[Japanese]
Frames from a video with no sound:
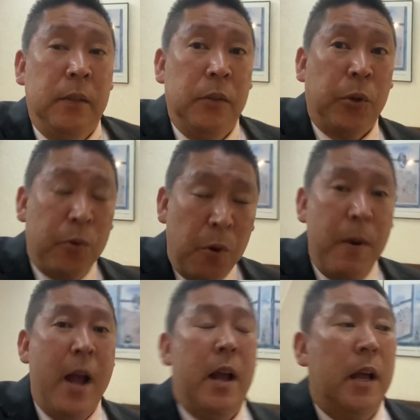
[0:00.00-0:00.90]
そこ
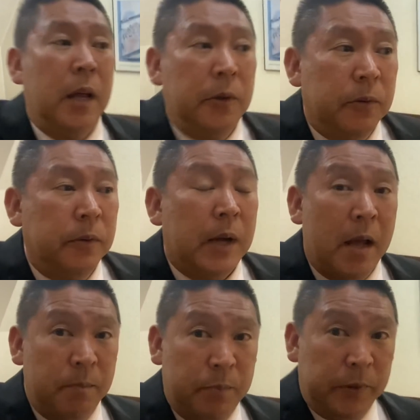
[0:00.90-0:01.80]
は、あの、
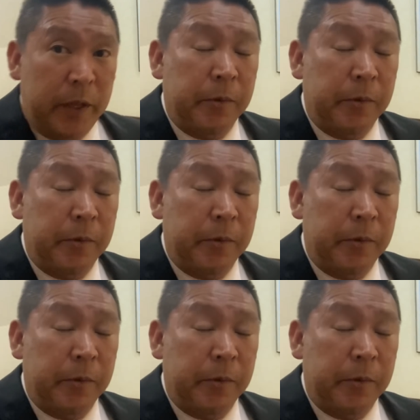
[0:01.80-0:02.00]
安分で